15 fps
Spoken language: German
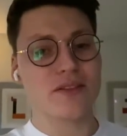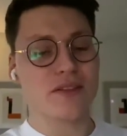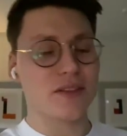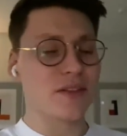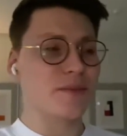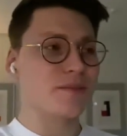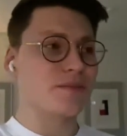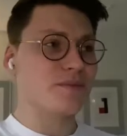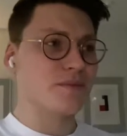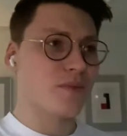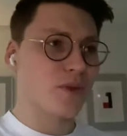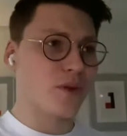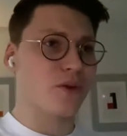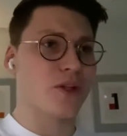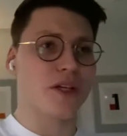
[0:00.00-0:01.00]
Ähm,
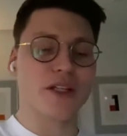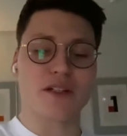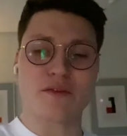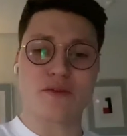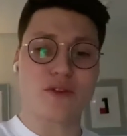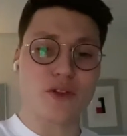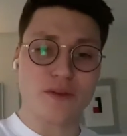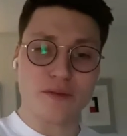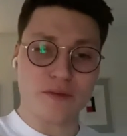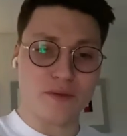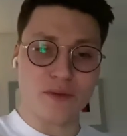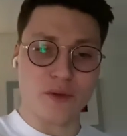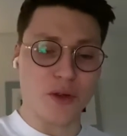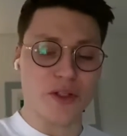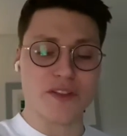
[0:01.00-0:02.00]
oder irgendwo,
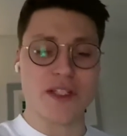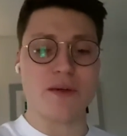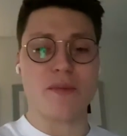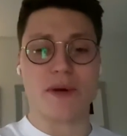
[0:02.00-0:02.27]
wo ihr euch selber